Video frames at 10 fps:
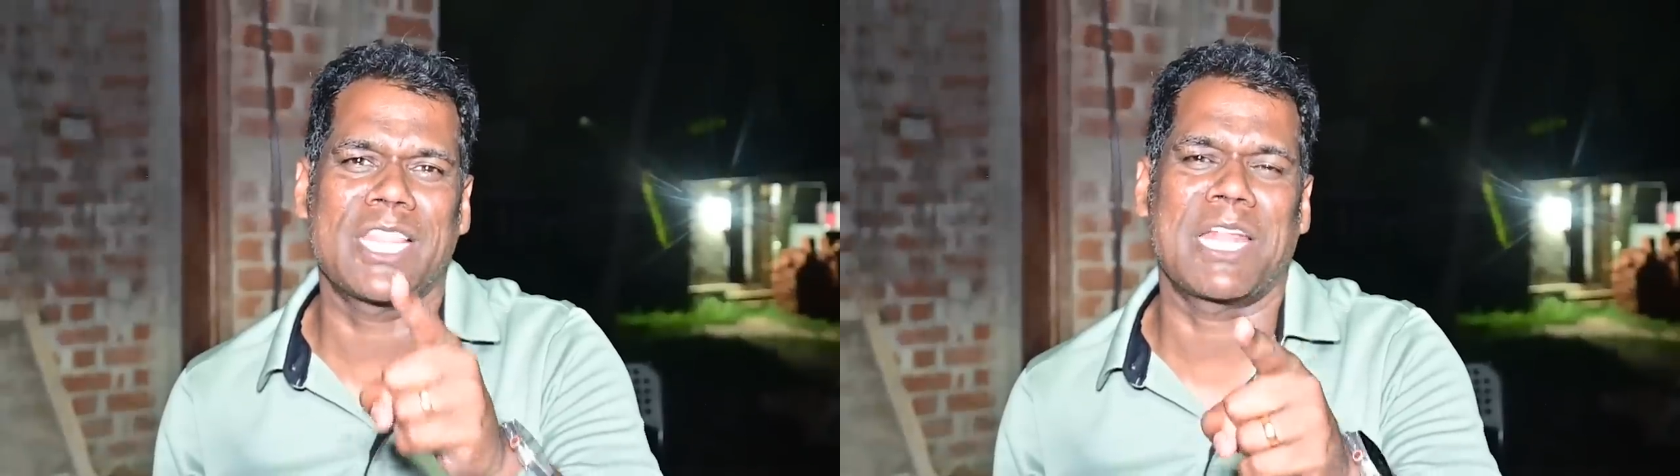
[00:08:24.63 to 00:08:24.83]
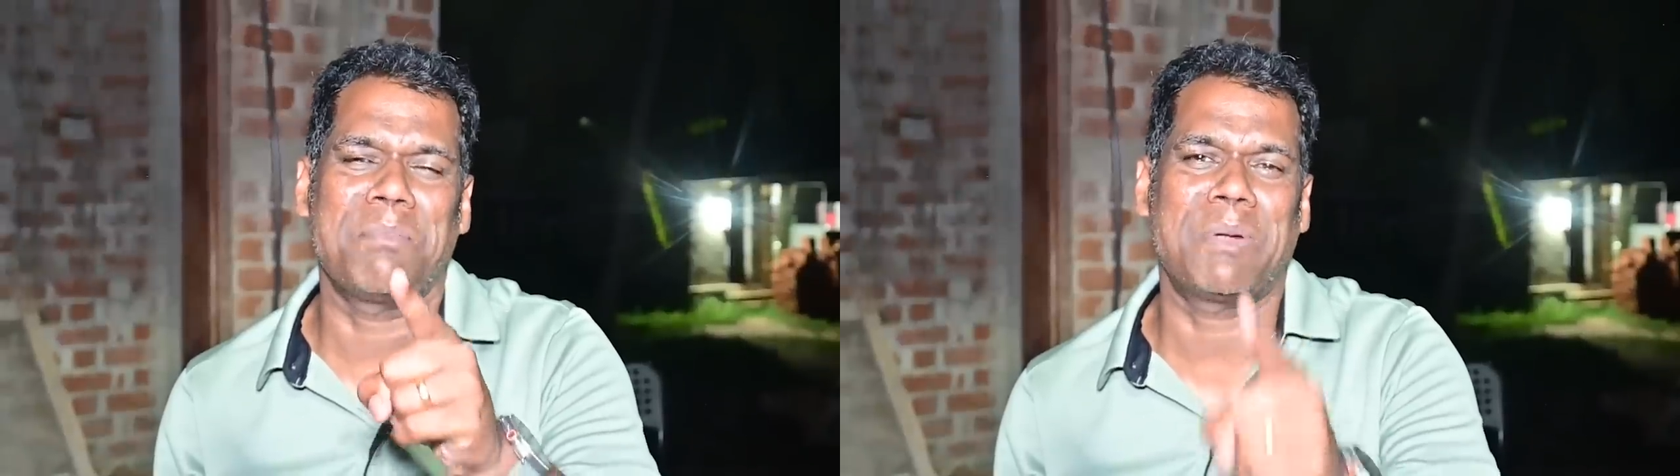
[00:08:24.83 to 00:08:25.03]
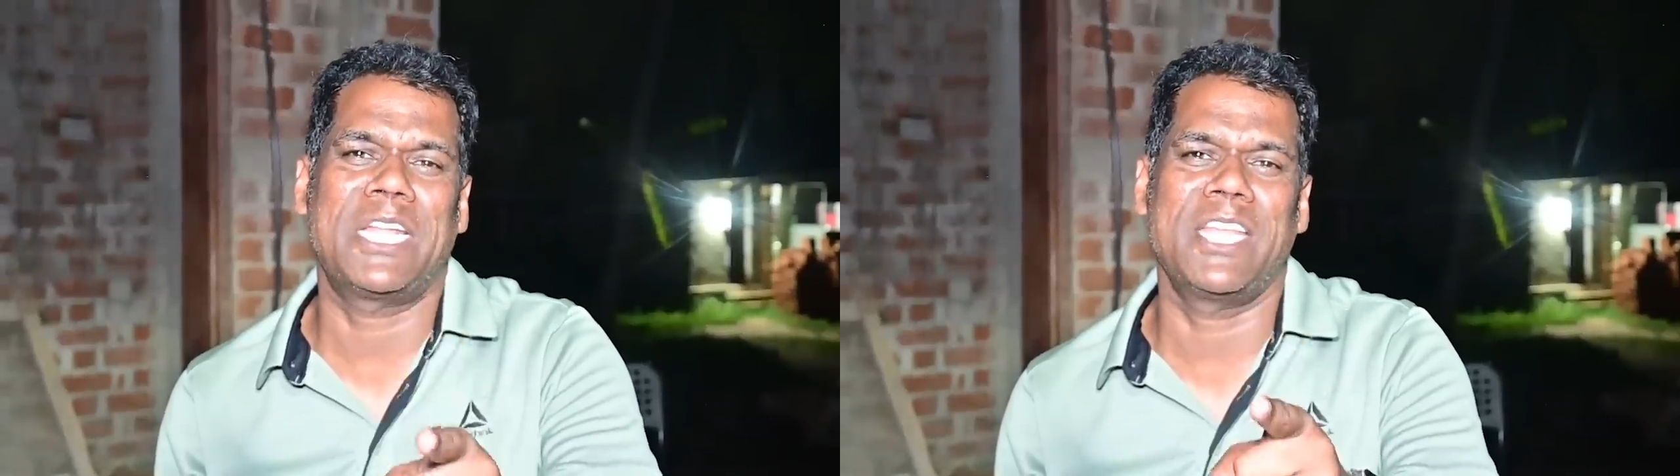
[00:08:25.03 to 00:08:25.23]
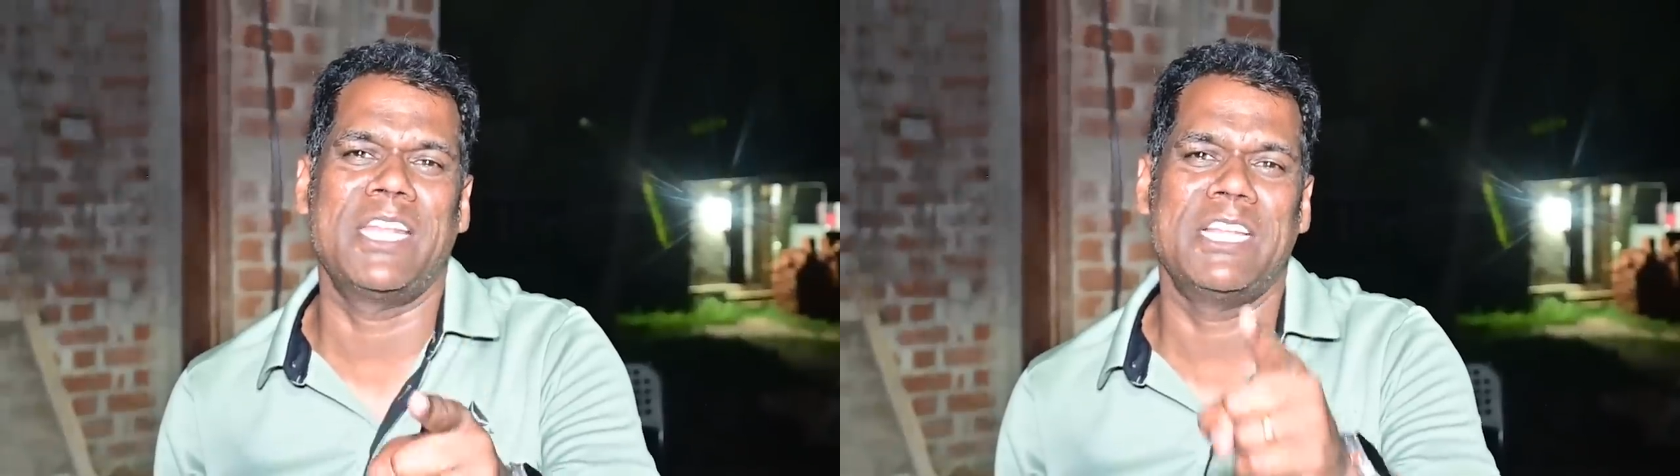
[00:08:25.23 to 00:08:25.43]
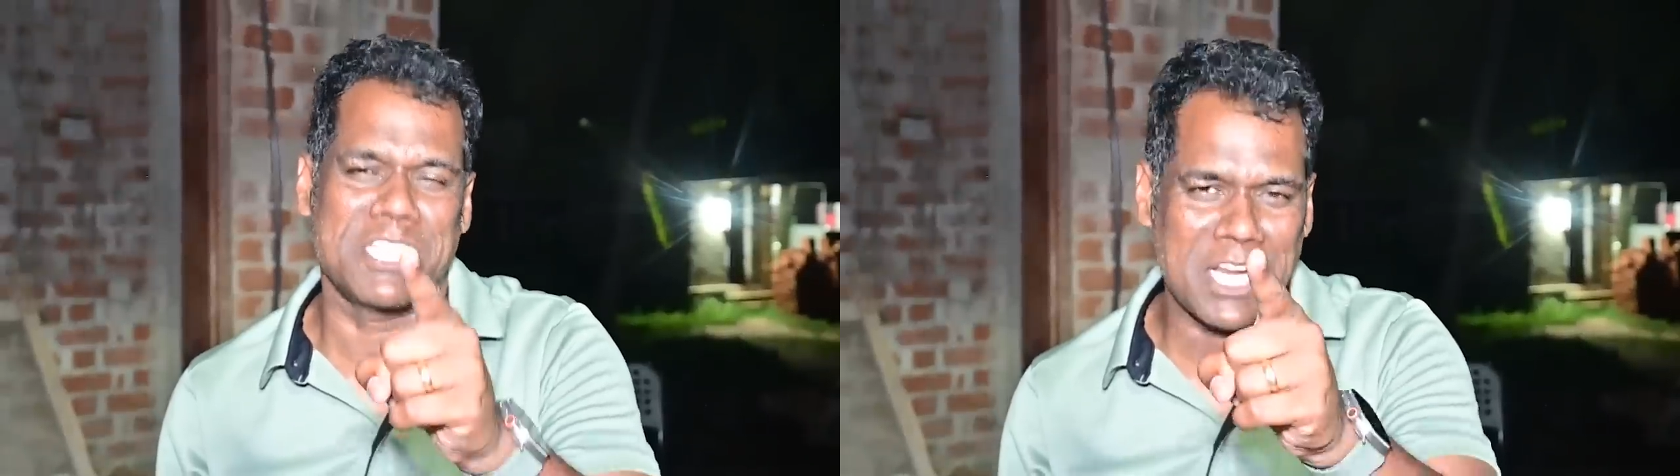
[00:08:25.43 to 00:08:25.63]
தடை
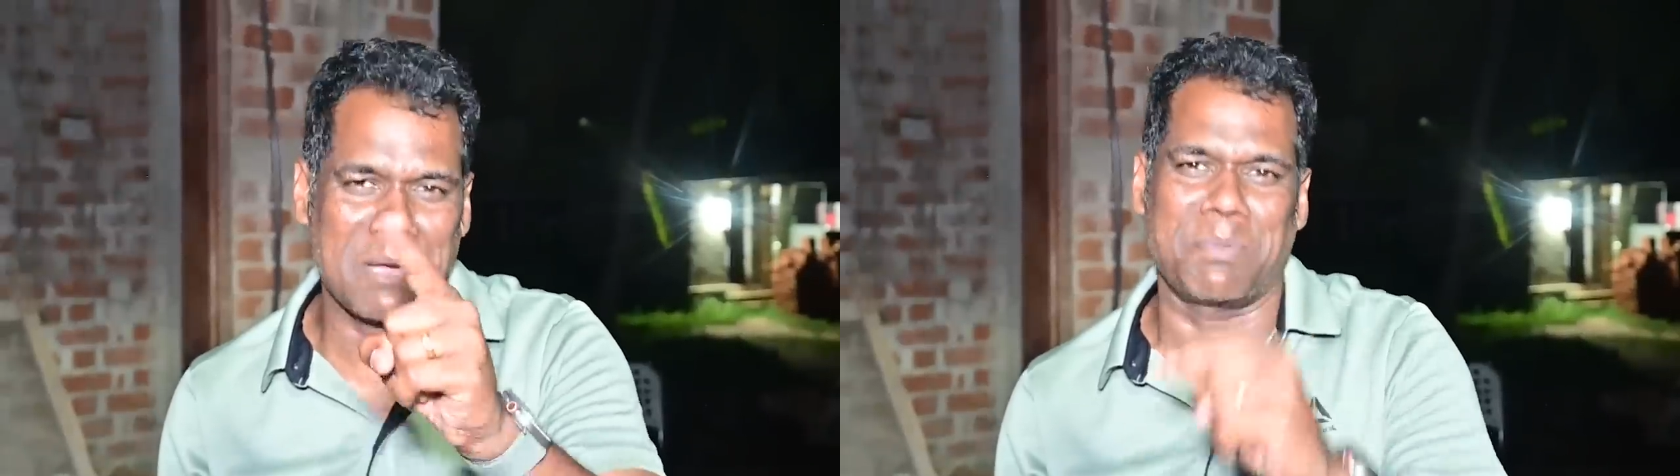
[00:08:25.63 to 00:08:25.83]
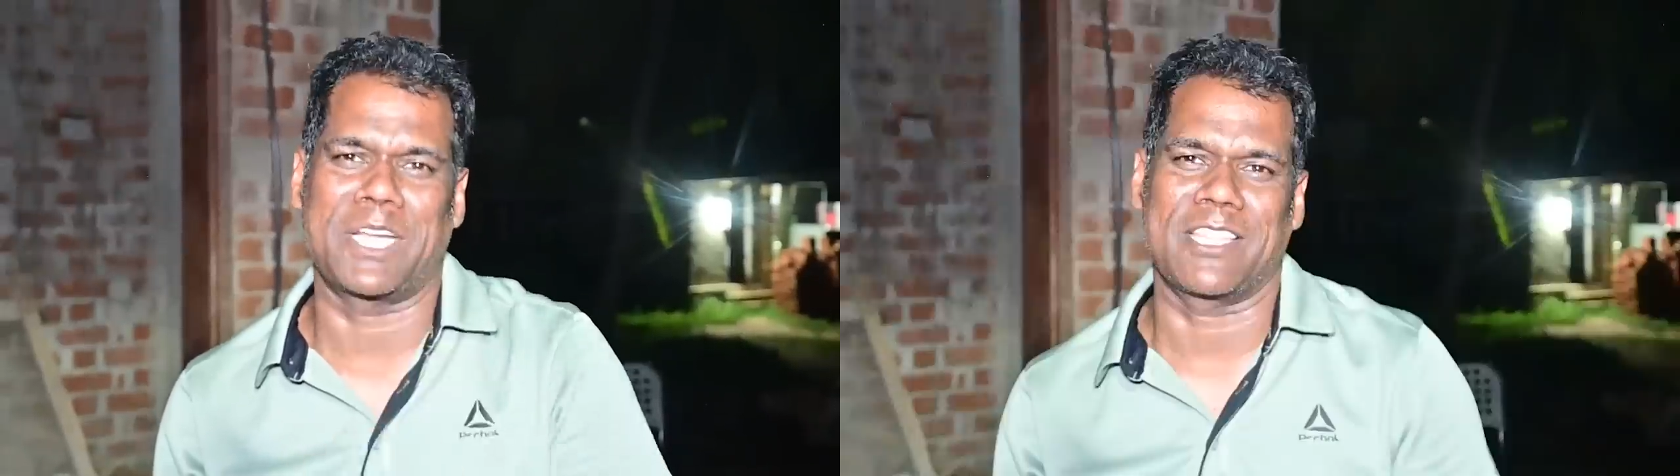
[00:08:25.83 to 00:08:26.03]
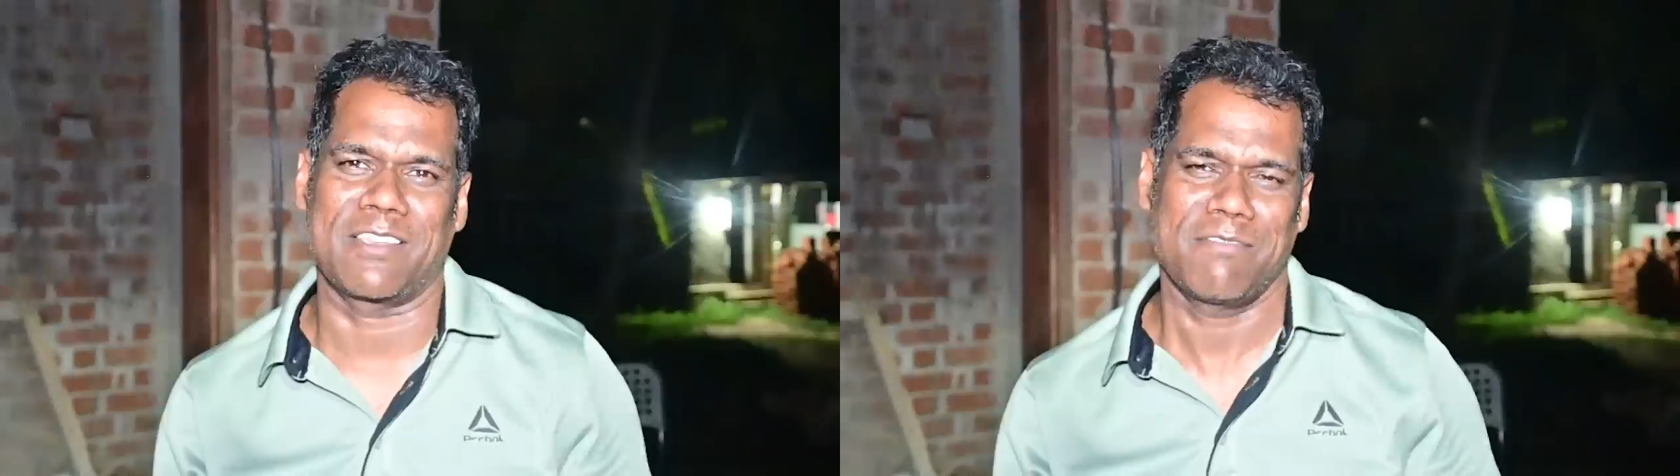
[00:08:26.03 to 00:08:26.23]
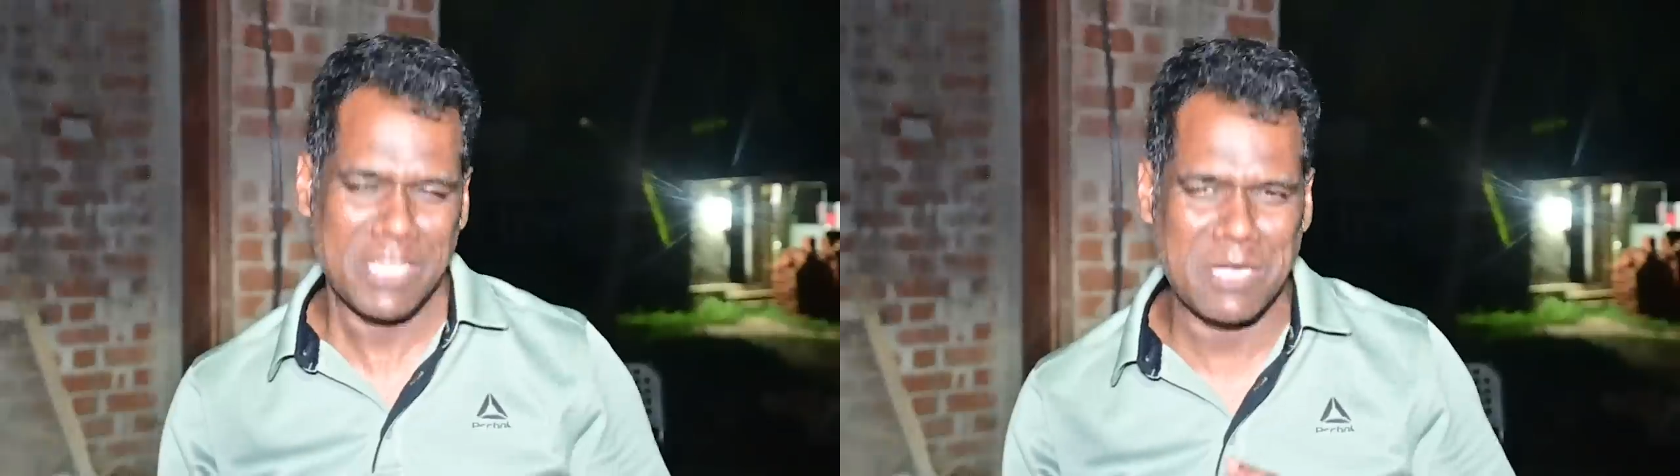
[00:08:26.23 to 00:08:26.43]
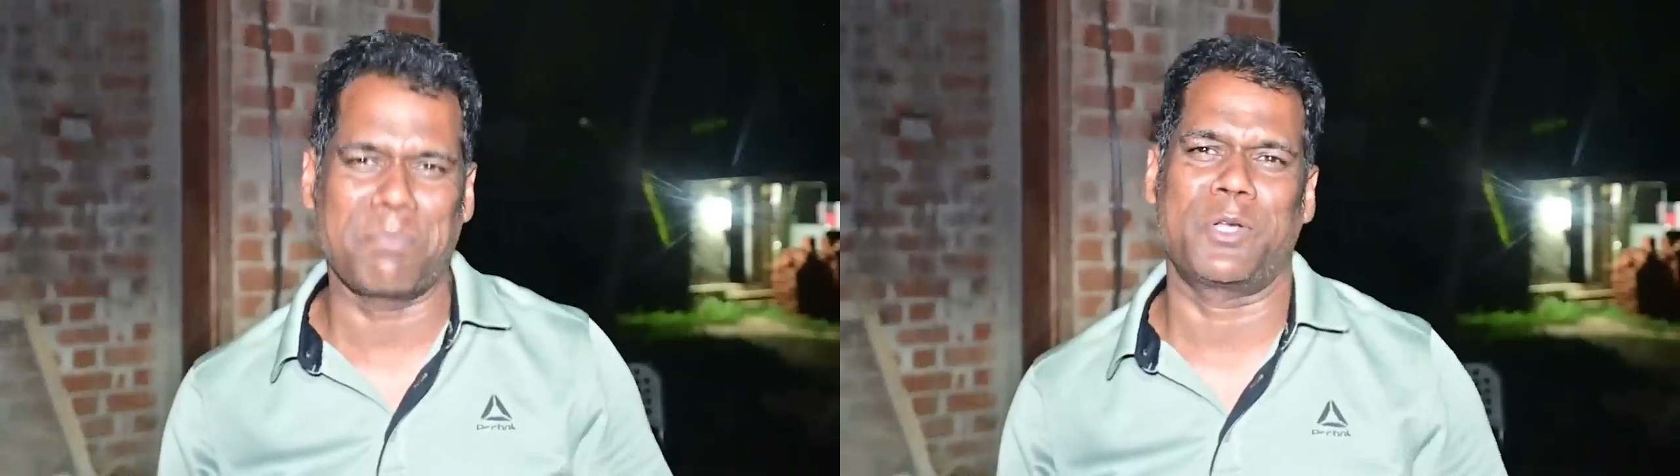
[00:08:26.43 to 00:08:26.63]
பட்டியலில் சேர்க்கப்பட்டது
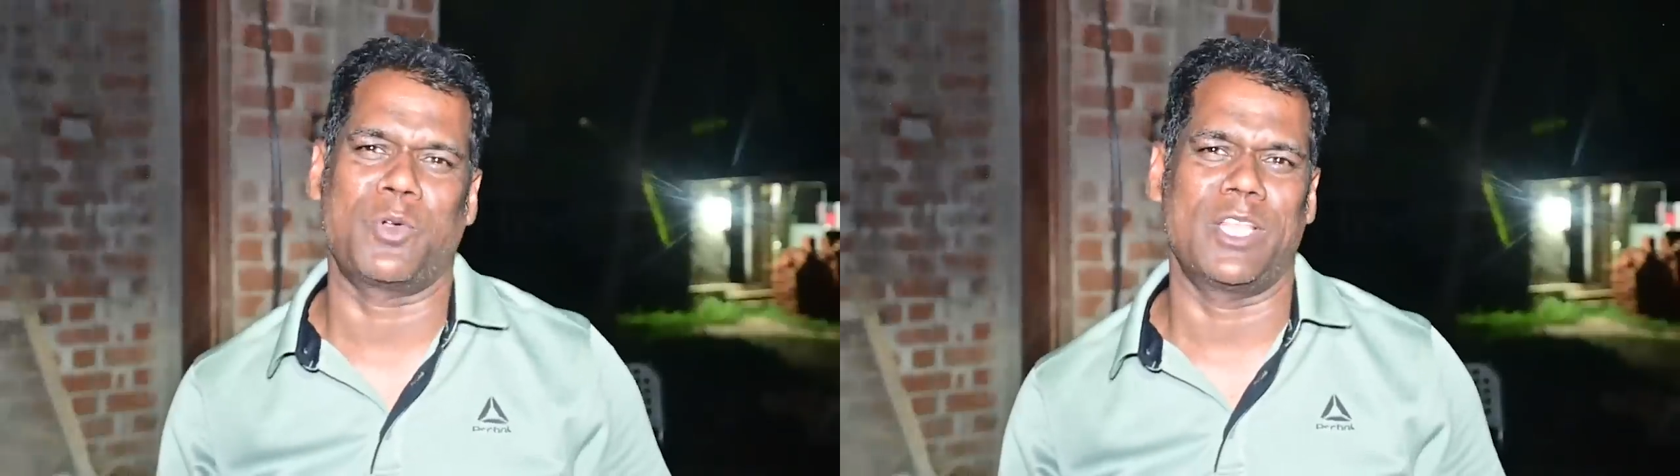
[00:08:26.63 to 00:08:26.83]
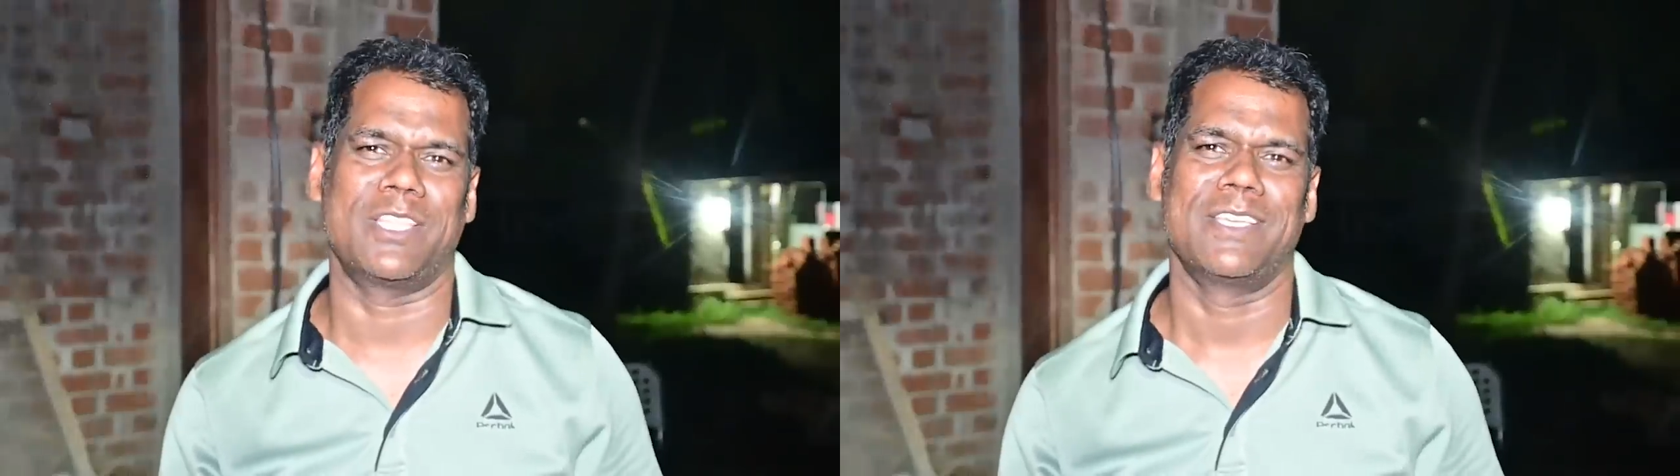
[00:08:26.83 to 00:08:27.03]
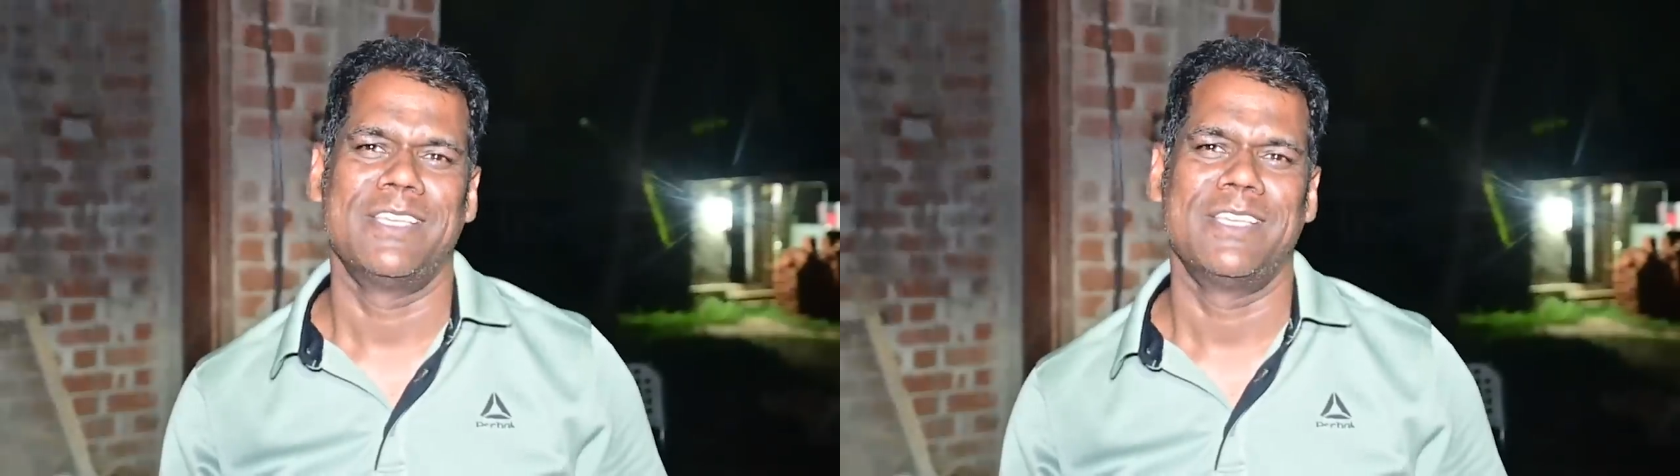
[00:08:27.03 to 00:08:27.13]
வைக்கப்பட்டுள்ளது